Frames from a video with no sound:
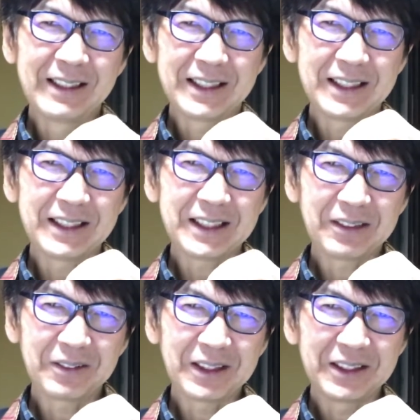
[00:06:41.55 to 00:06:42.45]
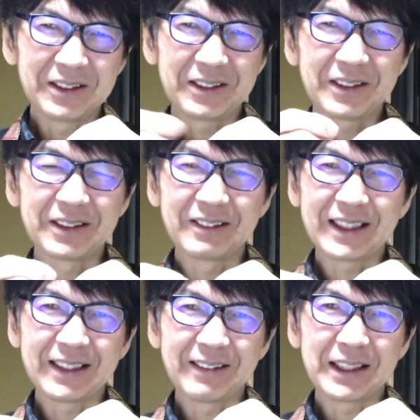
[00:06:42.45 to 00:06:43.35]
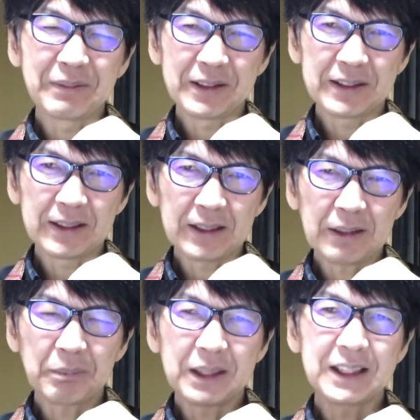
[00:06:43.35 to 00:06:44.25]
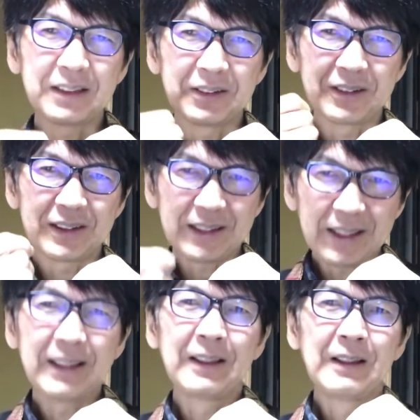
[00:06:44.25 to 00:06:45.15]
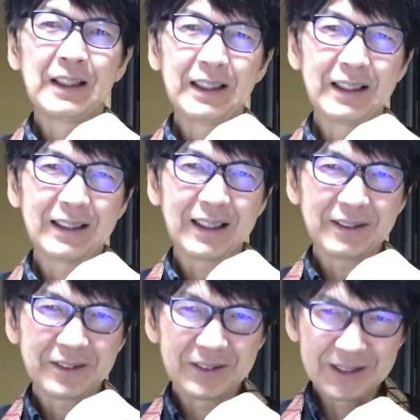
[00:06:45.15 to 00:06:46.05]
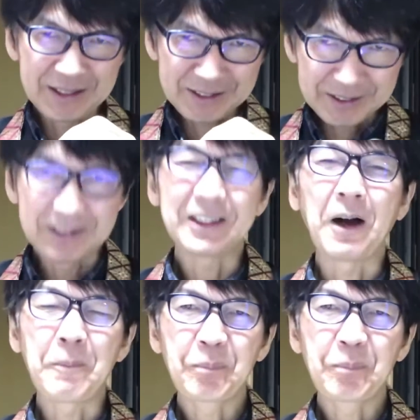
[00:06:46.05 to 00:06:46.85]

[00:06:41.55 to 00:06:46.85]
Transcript: 自転車に乗ってヒュッというわけにはいきませんから馬車に乗って、えー、学校に来ると。